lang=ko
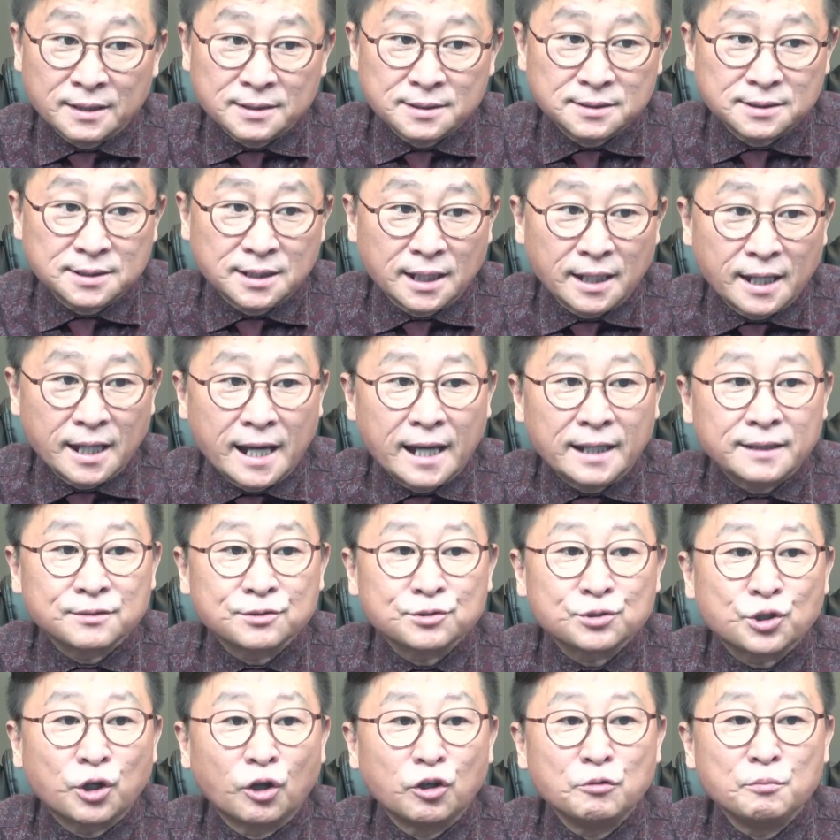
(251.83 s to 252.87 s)
제안
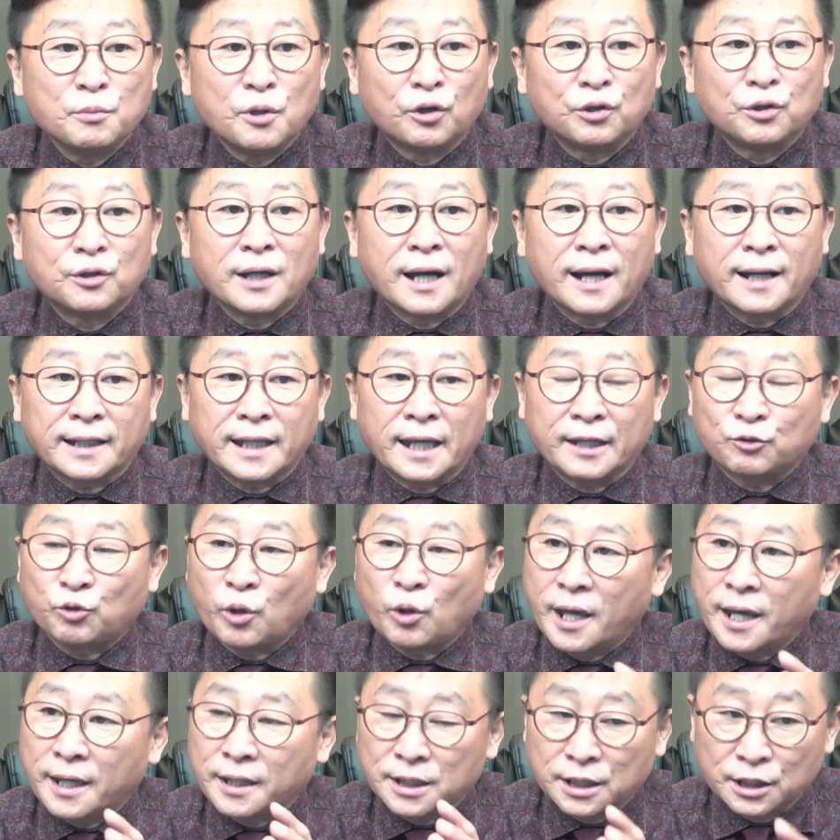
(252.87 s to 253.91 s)
설명을 하게
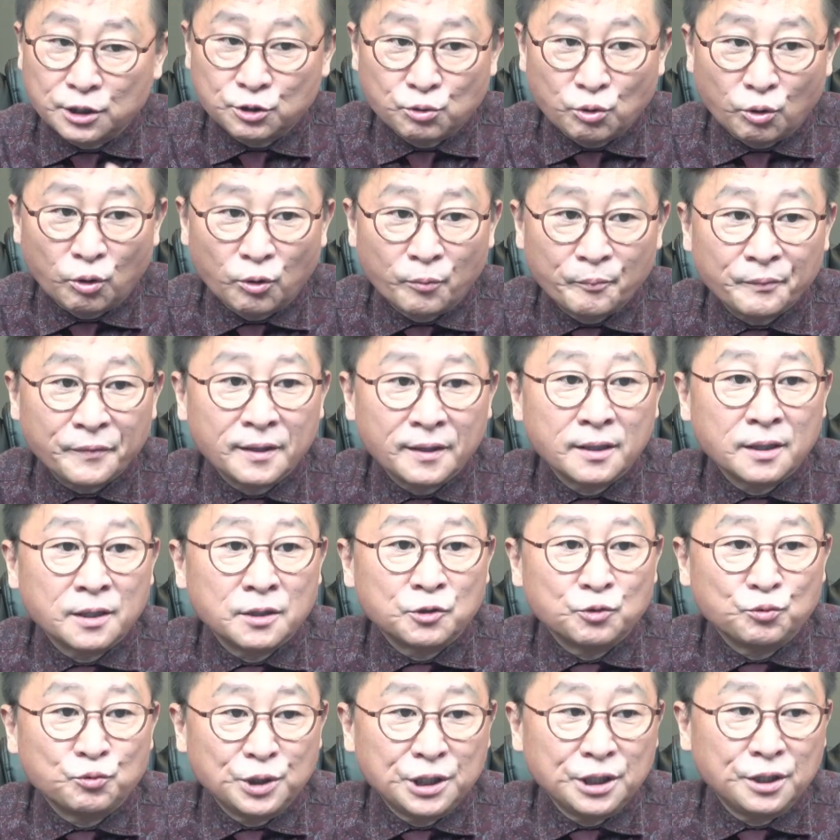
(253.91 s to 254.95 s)
돼 있고
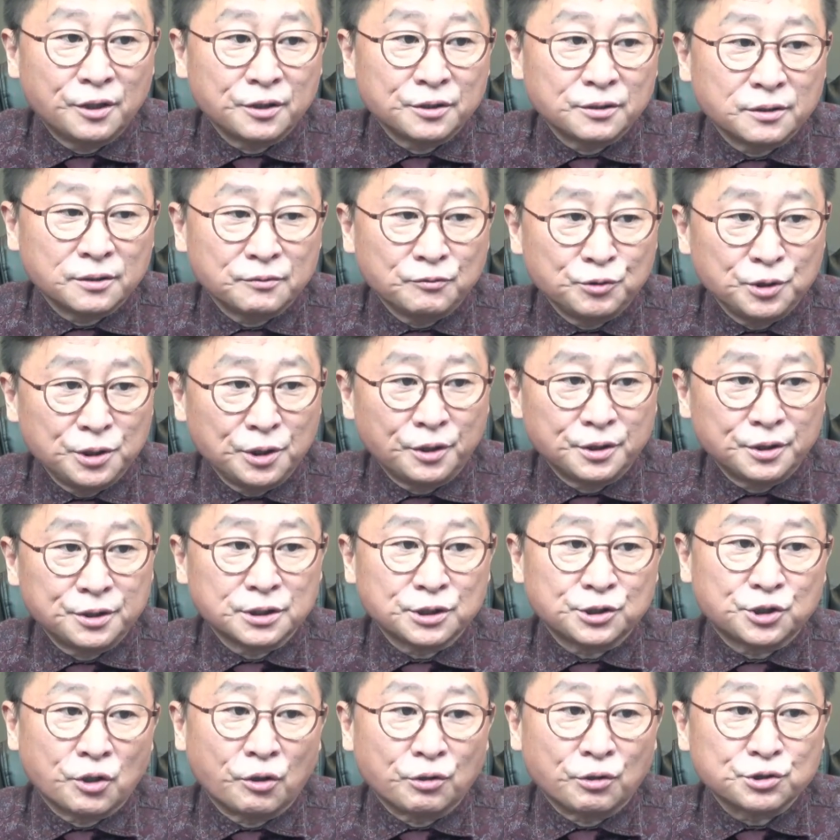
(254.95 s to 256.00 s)
위원, 위원은
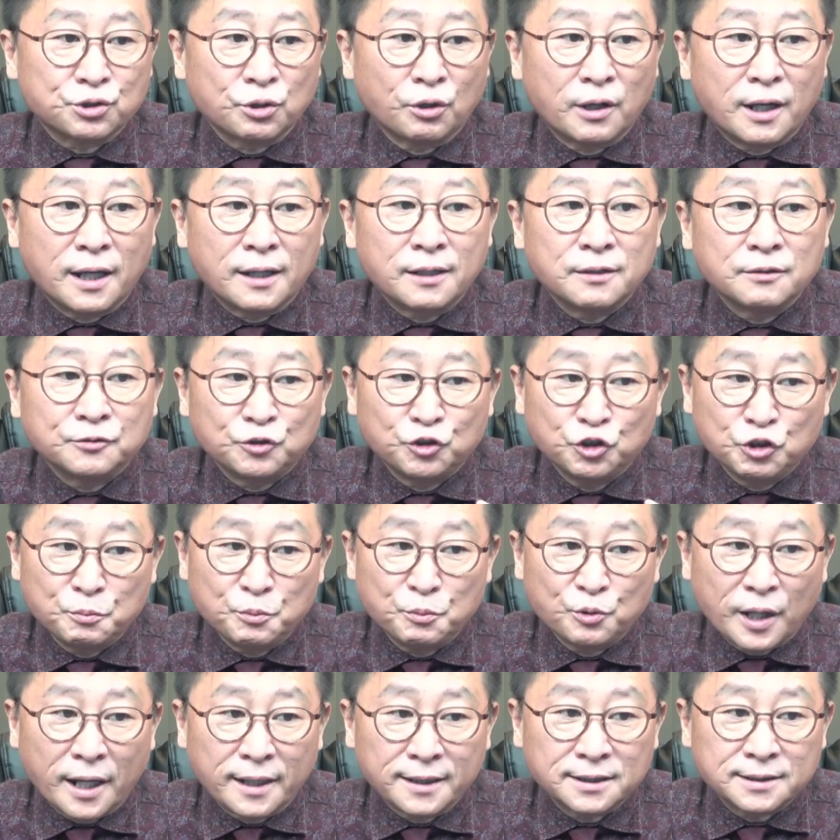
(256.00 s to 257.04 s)
경청할
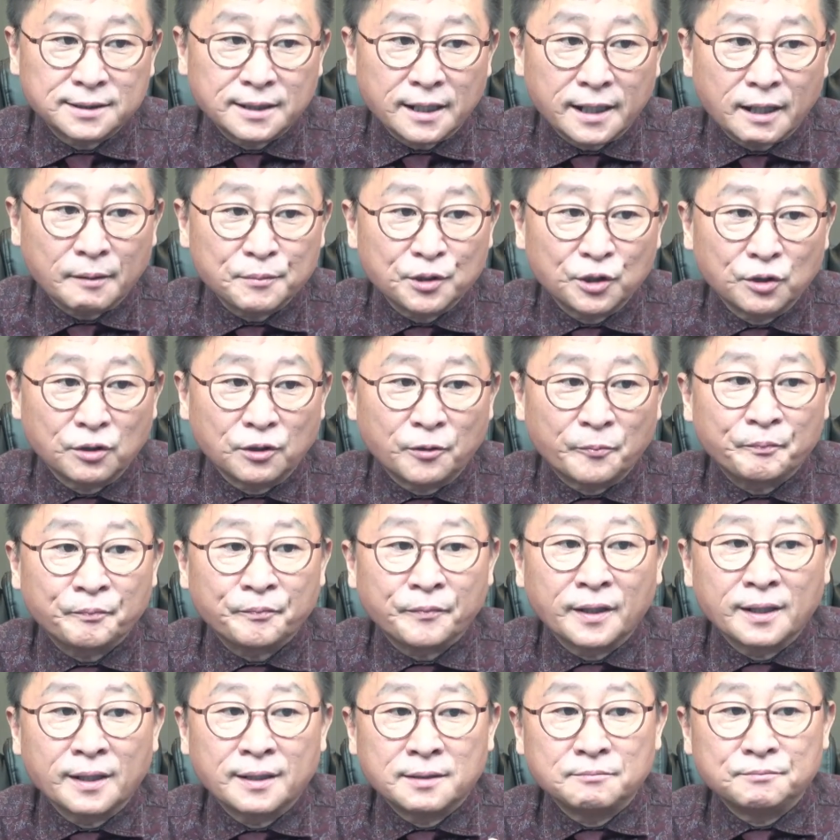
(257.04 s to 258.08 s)
의무가 있다라며
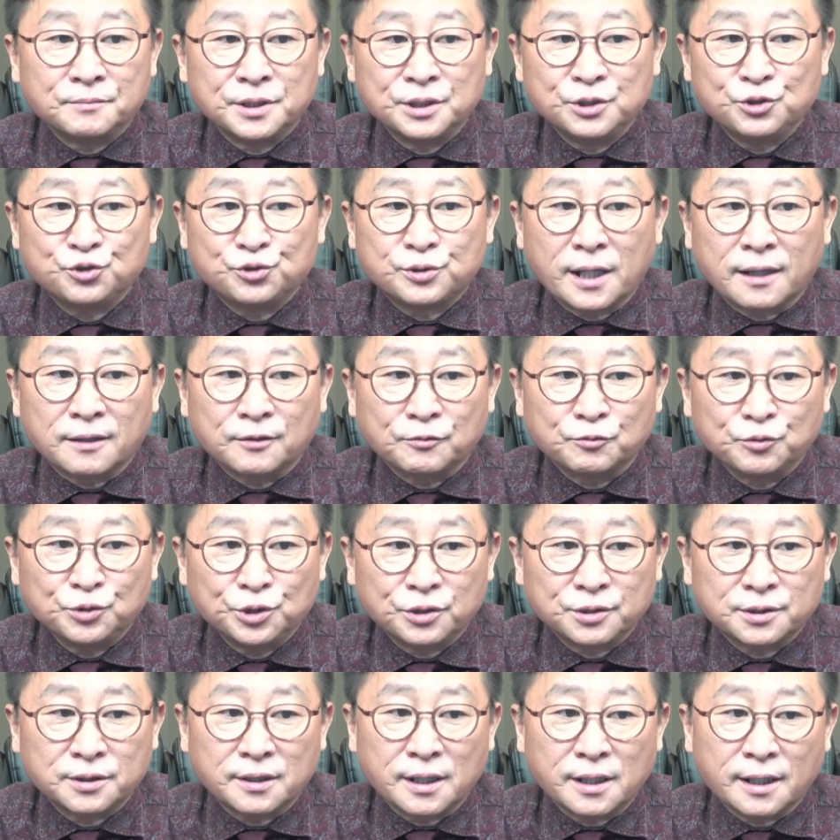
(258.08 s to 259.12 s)
민주당
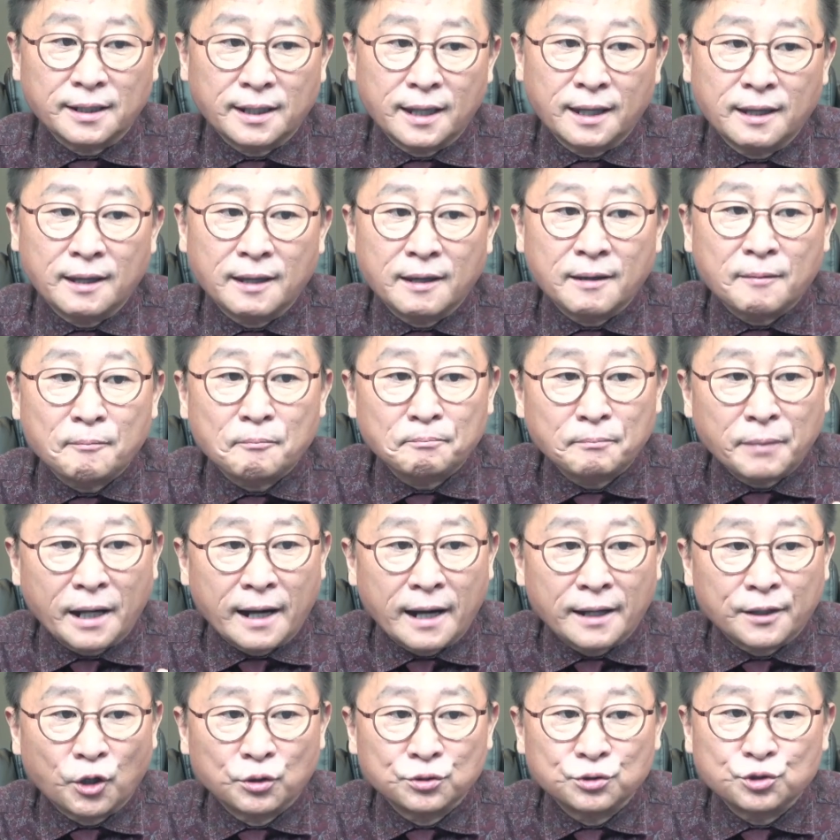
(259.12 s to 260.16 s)
위원들에게
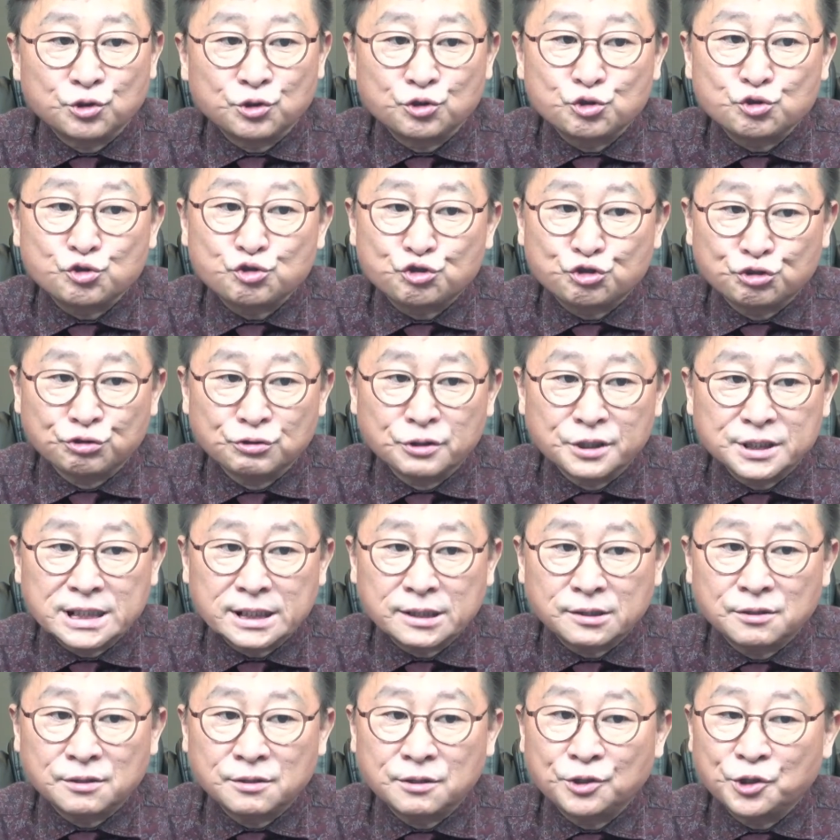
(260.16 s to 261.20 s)
발언
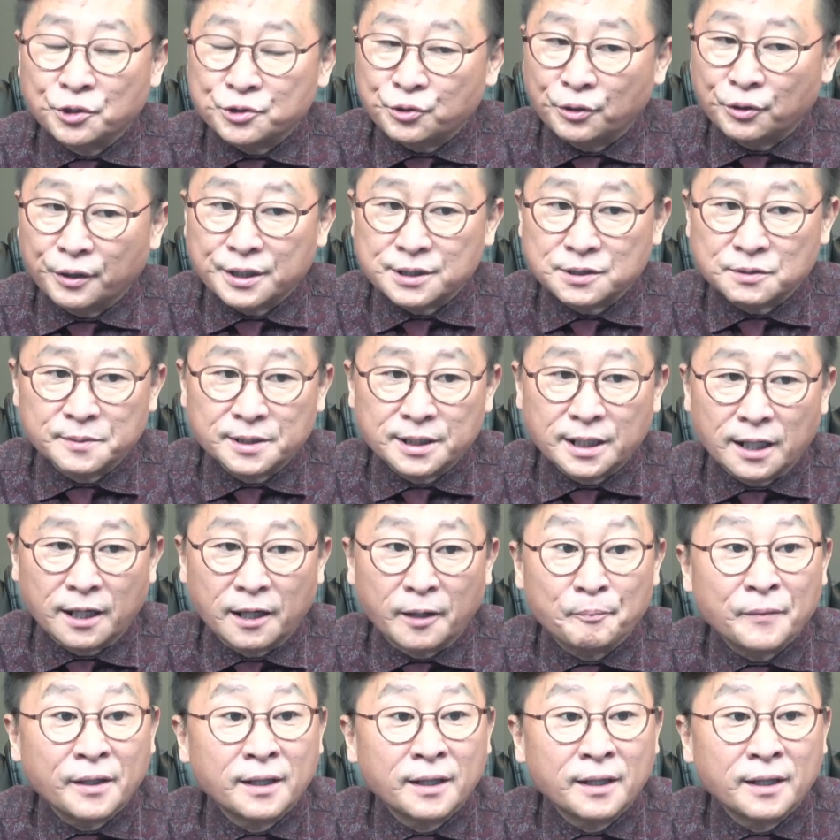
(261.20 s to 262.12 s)
중지를 요청했습니다.